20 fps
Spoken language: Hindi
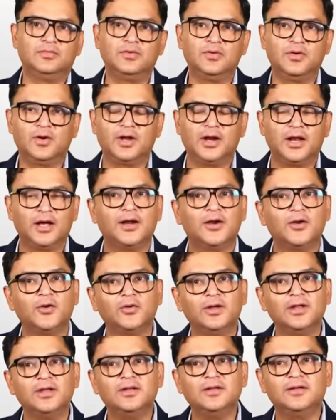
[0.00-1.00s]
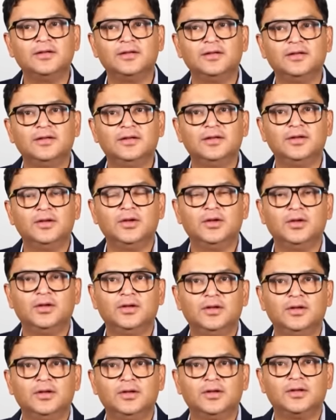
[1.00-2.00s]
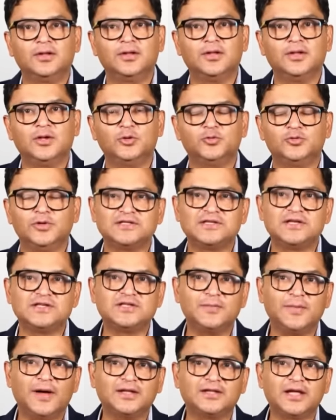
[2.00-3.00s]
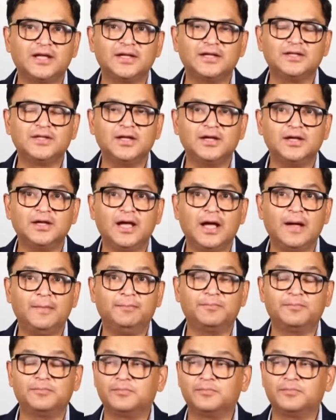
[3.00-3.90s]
कलाकार लोग हैं ये तो ऐसी ऐसी बात कह देते हैं कि आप